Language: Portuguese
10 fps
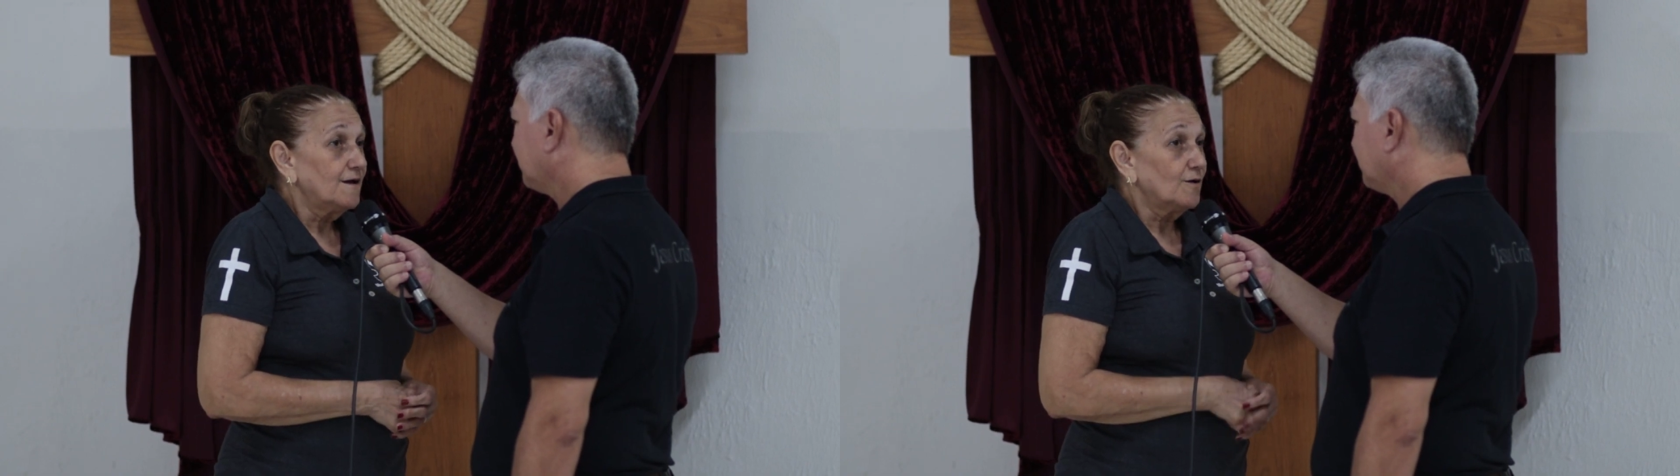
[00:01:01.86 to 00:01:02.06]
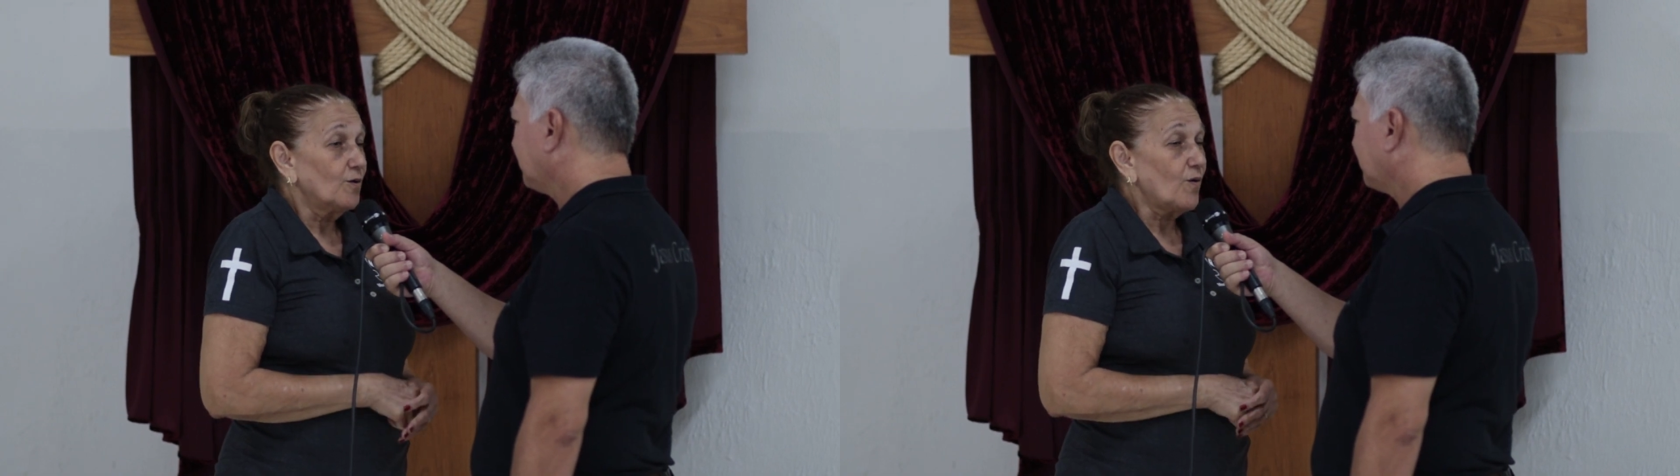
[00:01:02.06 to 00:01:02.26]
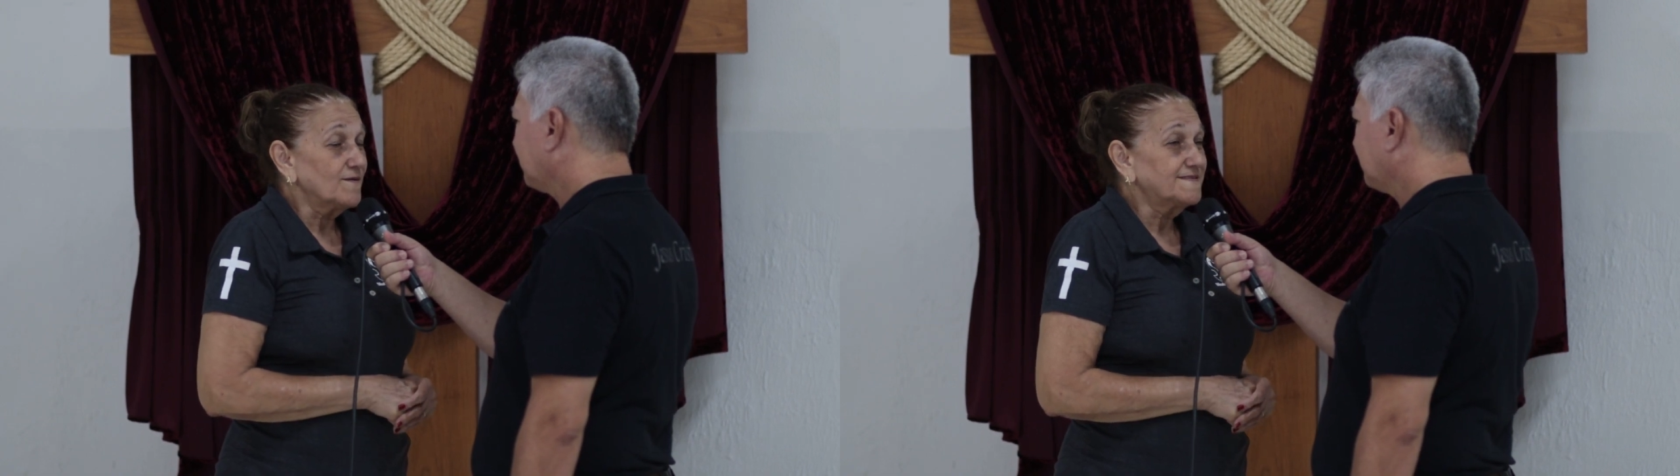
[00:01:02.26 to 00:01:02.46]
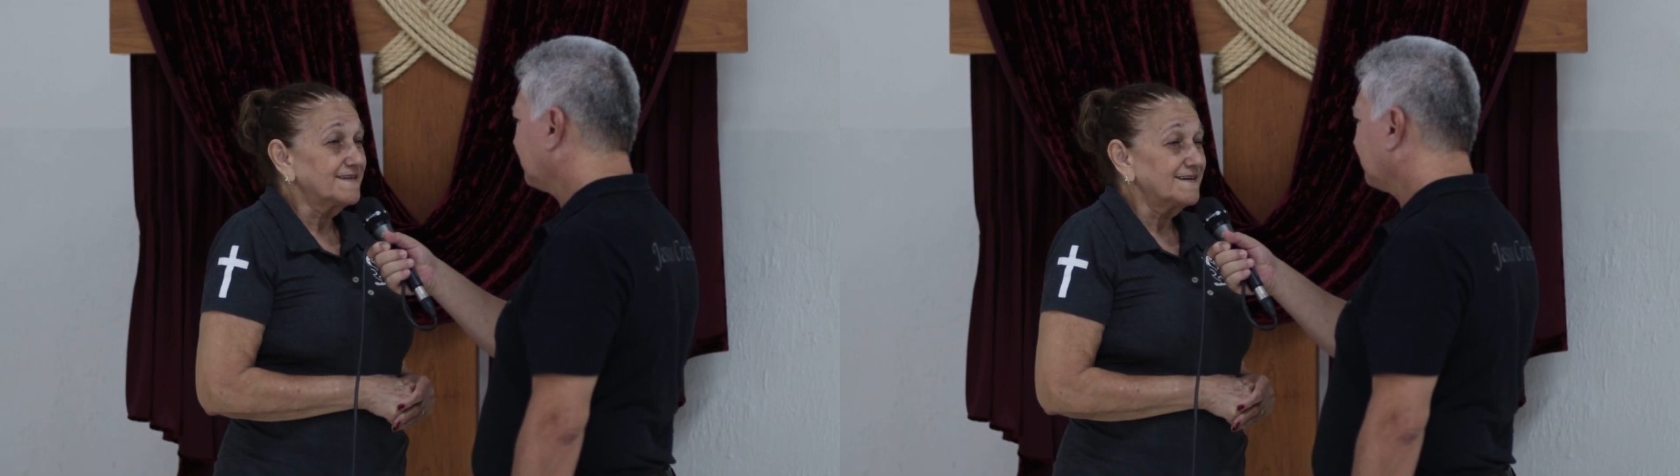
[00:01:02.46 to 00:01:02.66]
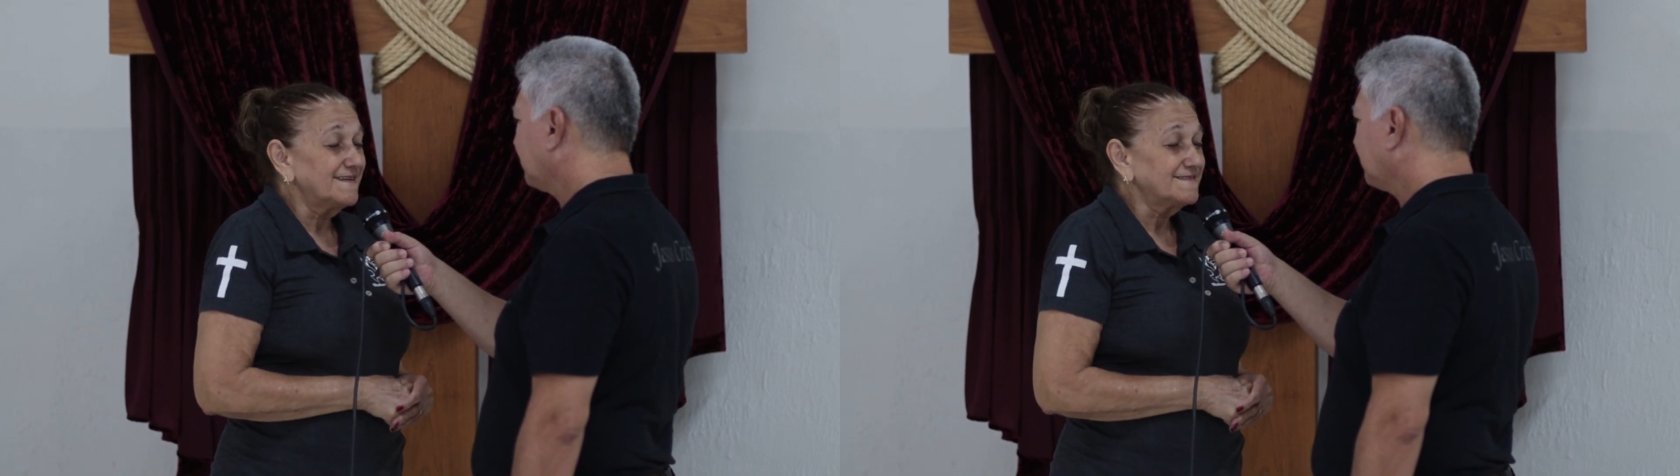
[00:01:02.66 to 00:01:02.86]
Eu
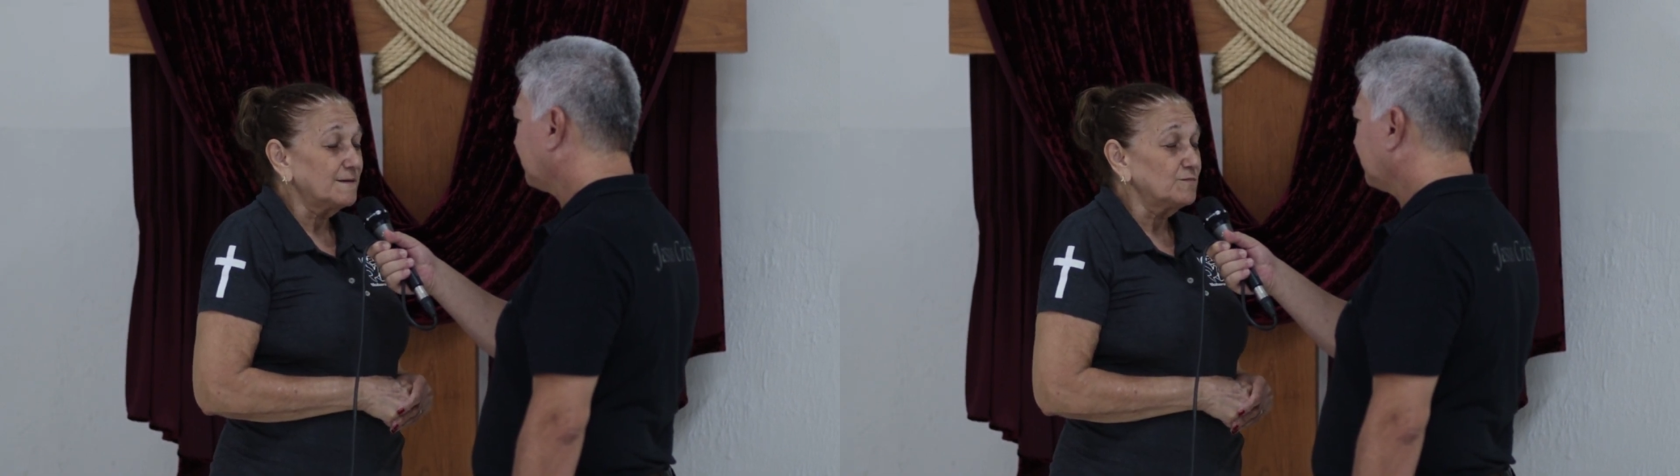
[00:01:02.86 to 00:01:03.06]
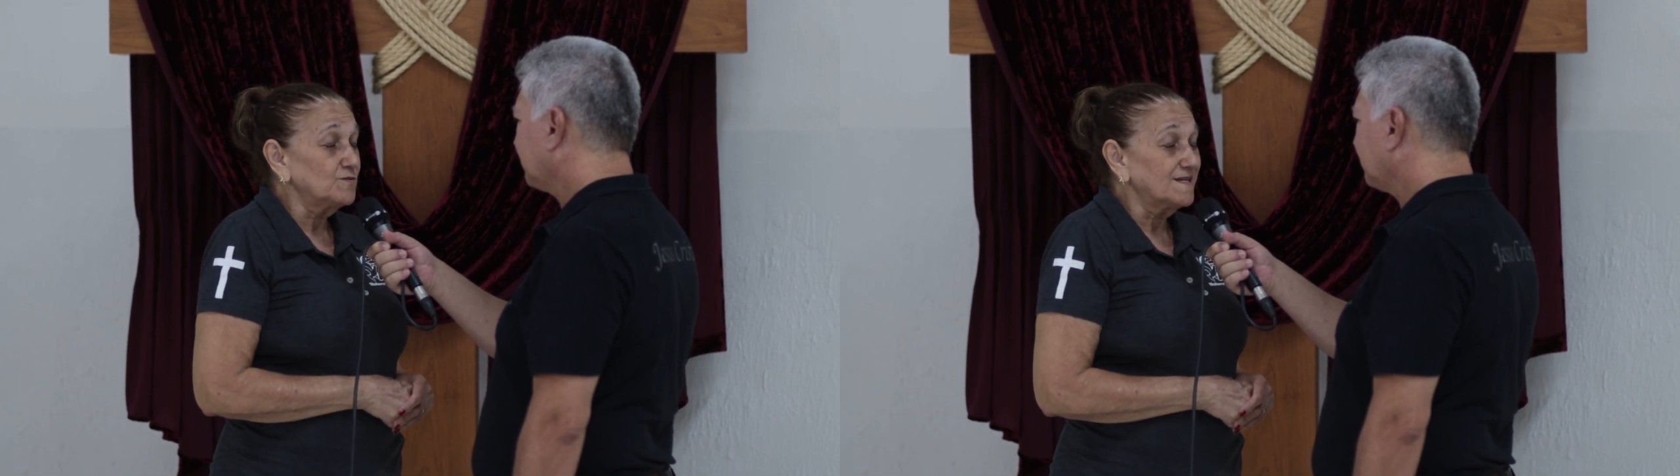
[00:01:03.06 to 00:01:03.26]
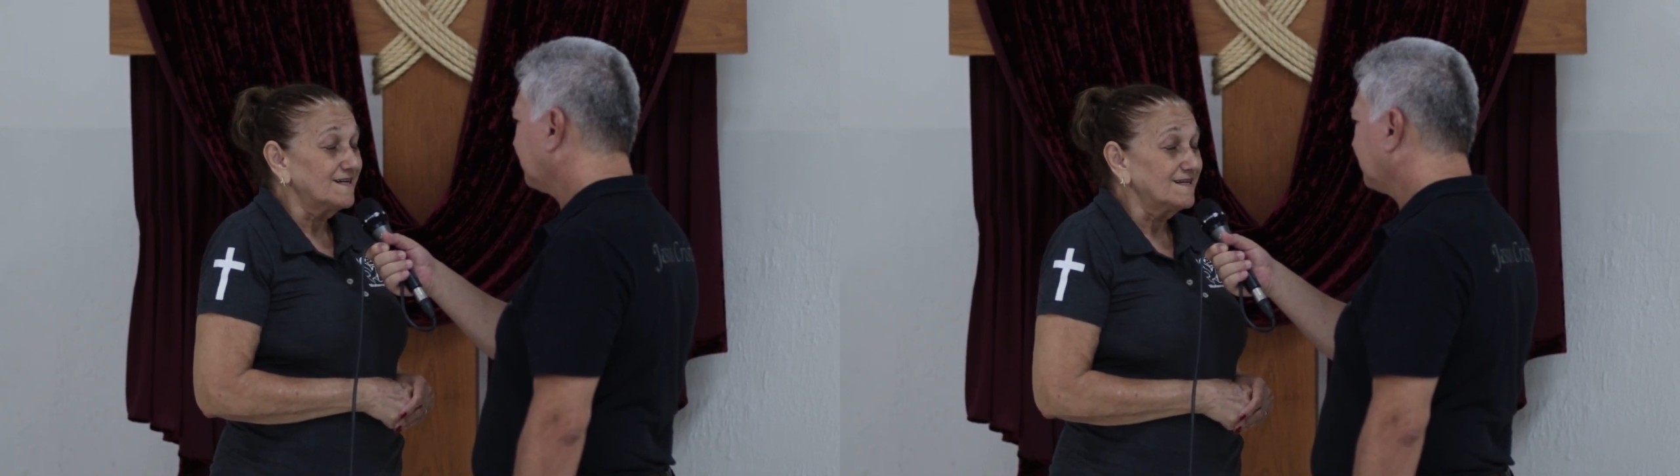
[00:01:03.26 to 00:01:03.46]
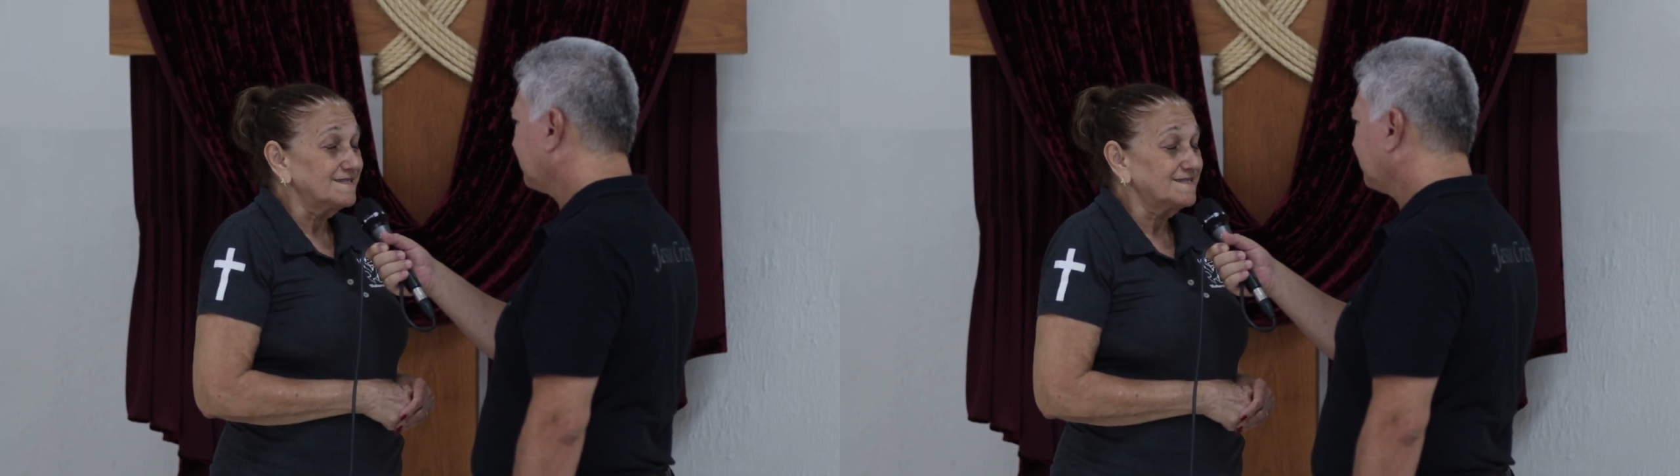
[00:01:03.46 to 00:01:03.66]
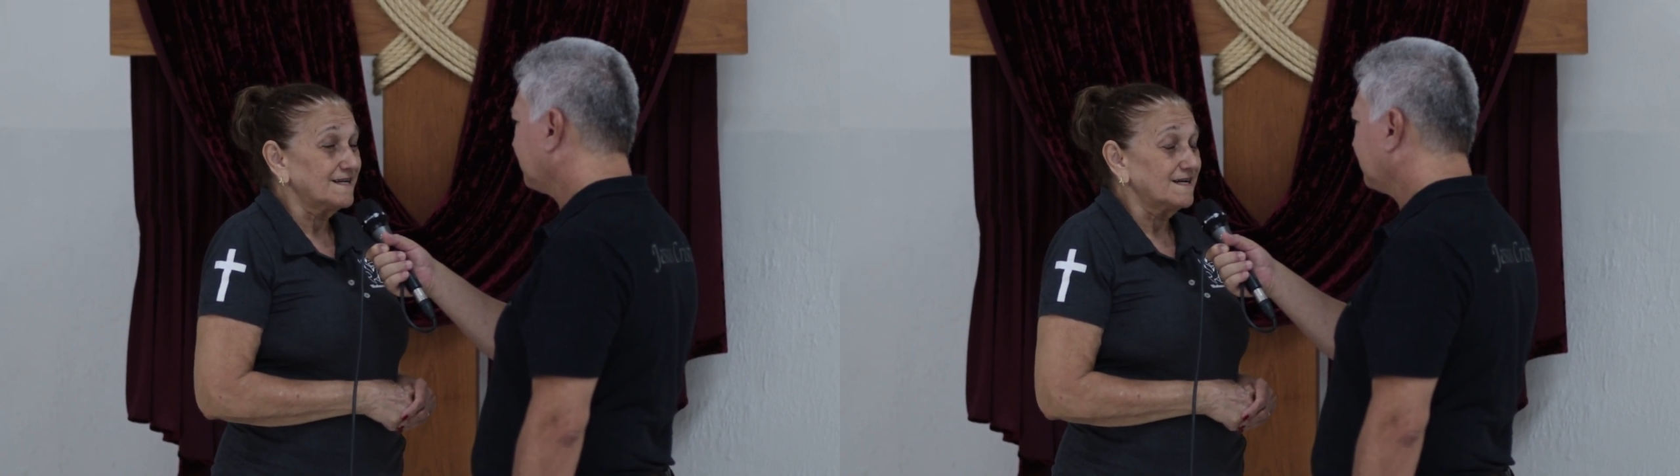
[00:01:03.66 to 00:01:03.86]
consegui nessa
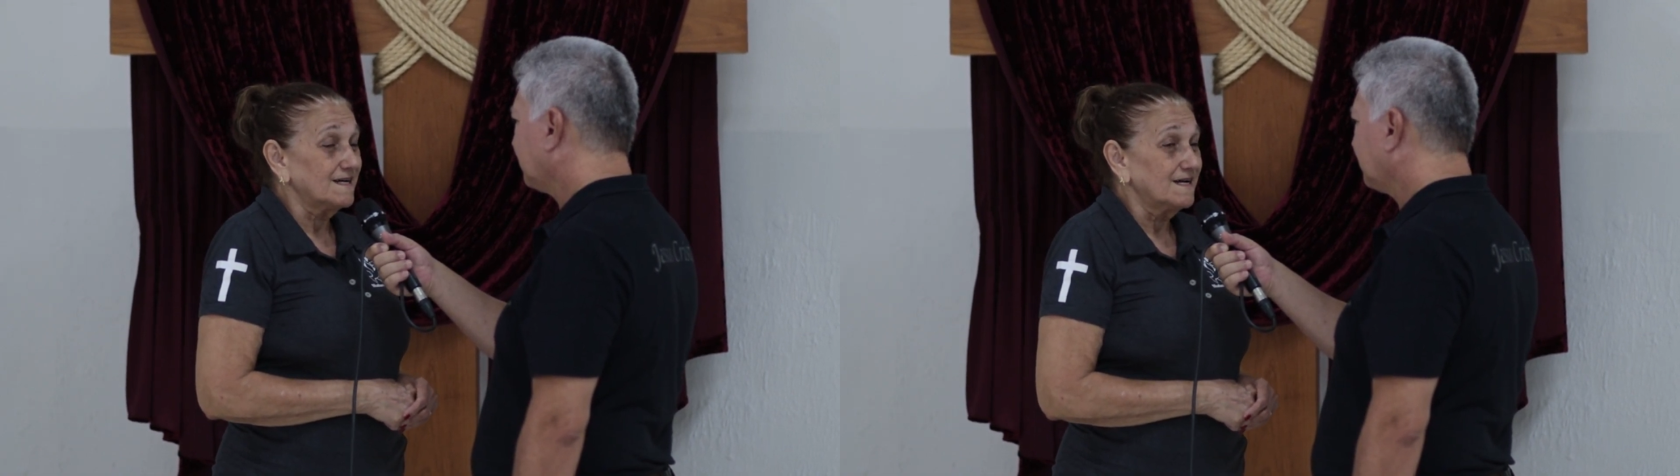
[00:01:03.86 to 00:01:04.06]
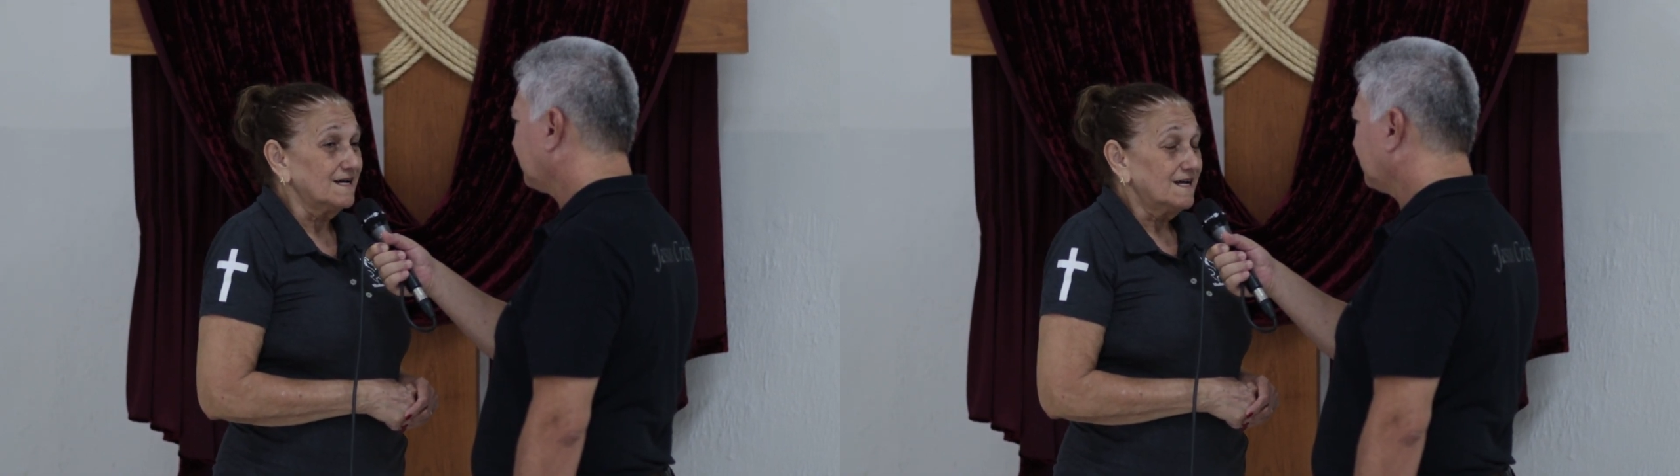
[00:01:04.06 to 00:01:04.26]
mudança